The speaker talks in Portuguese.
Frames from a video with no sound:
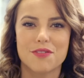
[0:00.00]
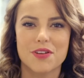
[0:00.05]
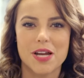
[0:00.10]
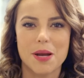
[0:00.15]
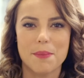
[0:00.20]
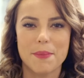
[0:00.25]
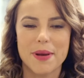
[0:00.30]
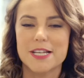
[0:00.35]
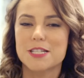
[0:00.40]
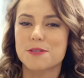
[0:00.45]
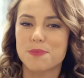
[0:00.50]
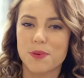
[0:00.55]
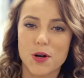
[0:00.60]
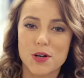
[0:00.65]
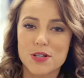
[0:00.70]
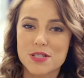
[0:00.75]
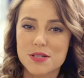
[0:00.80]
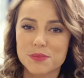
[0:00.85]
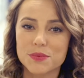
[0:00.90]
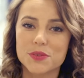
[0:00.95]
fica mais
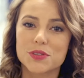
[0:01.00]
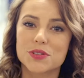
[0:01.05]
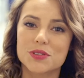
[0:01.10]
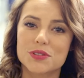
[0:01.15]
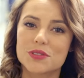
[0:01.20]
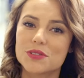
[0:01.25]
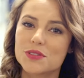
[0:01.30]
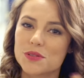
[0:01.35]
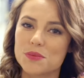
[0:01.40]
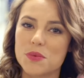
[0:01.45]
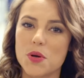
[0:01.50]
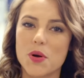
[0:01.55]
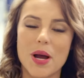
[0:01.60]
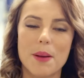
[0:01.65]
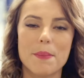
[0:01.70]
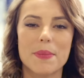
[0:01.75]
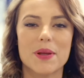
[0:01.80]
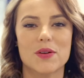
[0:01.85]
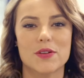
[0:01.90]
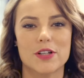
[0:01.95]
próximo do, do meu
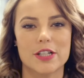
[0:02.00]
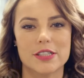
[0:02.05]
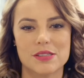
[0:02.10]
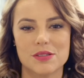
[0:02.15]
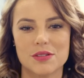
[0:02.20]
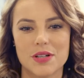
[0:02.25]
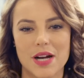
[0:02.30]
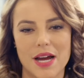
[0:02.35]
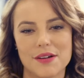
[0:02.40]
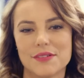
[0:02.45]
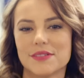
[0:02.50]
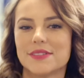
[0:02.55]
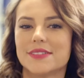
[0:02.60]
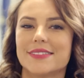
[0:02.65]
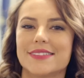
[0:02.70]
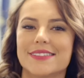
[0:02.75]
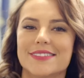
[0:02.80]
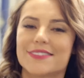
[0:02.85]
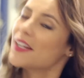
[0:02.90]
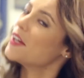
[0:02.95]
cabelo natural
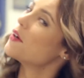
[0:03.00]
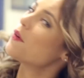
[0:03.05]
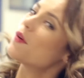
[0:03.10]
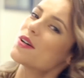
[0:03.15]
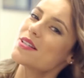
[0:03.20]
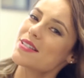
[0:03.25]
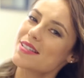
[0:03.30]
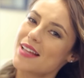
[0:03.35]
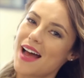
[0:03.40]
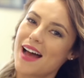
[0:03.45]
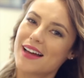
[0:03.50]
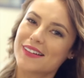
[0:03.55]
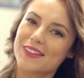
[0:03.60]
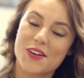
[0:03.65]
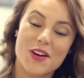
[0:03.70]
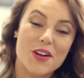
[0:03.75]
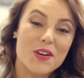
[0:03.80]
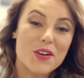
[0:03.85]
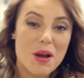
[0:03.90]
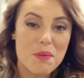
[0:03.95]
tenho gostado.
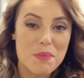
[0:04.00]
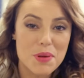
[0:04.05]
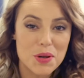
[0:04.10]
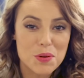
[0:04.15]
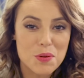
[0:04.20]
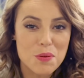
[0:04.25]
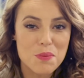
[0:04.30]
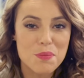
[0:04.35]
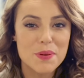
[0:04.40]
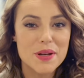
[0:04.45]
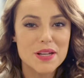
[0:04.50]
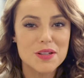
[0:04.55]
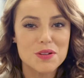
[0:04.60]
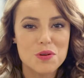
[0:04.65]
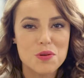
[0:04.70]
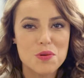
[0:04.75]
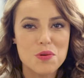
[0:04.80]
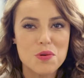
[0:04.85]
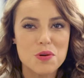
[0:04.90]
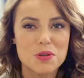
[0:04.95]
Agora, o cabelo comprido
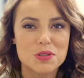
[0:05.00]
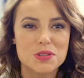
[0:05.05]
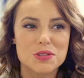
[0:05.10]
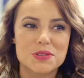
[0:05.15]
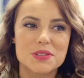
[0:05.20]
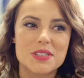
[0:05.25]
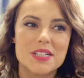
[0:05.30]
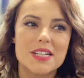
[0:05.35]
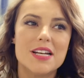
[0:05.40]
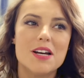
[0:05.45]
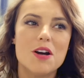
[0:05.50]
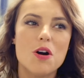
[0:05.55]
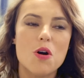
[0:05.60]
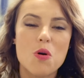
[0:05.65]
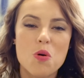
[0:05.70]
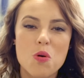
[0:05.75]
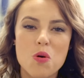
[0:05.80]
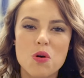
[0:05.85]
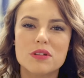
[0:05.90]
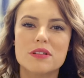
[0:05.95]
ou curto,
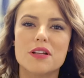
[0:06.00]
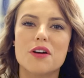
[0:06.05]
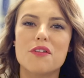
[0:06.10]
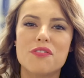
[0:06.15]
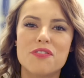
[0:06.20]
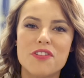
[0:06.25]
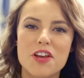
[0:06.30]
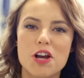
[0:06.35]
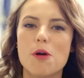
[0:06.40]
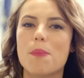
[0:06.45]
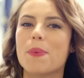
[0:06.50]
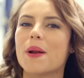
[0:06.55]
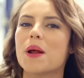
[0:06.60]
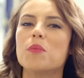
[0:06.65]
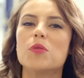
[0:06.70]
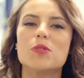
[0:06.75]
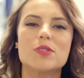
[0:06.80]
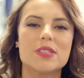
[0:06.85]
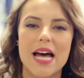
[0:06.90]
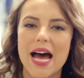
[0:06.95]
o curto eu fico para
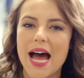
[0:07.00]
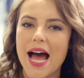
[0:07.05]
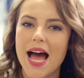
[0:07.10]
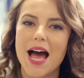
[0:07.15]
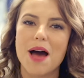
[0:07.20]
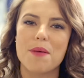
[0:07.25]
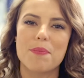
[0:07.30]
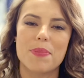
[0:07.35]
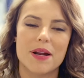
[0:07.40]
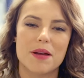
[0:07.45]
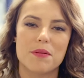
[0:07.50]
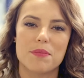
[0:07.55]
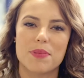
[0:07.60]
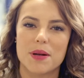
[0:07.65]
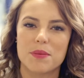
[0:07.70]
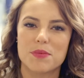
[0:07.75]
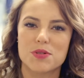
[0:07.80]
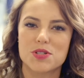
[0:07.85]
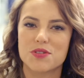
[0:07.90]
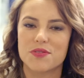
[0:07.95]
mudar,
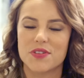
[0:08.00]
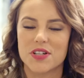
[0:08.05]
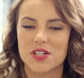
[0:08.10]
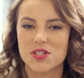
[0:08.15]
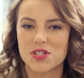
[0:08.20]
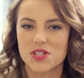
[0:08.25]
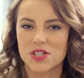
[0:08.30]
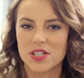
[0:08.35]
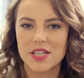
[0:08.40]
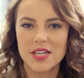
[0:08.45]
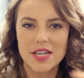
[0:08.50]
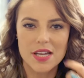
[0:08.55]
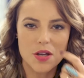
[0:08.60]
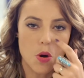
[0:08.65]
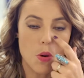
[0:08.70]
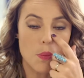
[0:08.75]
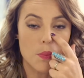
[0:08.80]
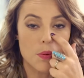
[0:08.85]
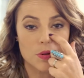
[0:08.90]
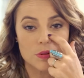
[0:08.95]
para me divertir
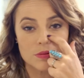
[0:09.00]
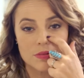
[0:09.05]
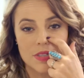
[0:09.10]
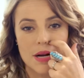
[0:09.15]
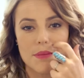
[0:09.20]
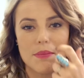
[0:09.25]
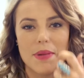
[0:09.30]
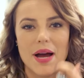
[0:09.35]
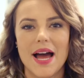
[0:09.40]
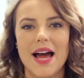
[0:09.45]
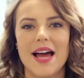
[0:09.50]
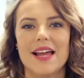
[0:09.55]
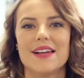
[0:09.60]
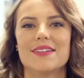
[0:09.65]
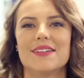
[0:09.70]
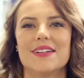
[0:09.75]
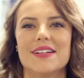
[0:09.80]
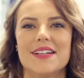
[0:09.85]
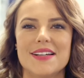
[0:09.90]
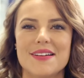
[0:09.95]
ou por um
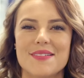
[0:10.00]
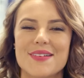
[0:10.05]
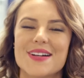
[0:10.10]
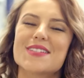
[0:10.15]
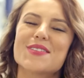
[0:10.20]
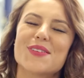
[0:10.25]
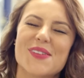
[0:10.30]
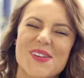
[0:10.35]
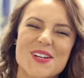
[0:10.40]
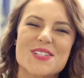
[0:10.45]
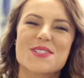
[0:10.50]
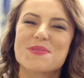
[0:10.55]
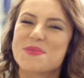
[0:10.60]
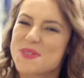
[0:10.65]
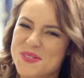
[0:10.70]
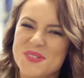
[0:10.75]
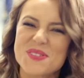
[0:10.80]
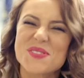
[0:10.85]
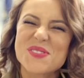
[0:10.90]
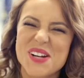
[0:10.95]
trabalho, mas eu gosto
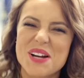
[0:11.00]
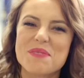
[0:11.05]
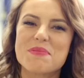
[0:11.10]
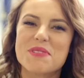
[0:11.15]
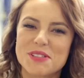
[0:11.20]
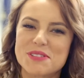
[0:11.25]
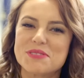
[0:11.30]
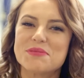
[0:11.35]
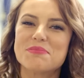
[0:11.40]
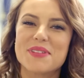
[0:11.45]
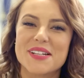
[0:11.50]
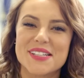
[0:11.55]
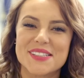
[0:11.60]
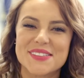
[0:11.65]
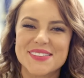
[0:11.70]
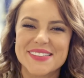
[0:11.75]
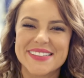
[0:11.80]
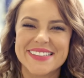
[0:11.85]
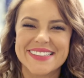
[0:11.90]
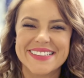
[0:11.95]
mesmo de um cabelo comprido.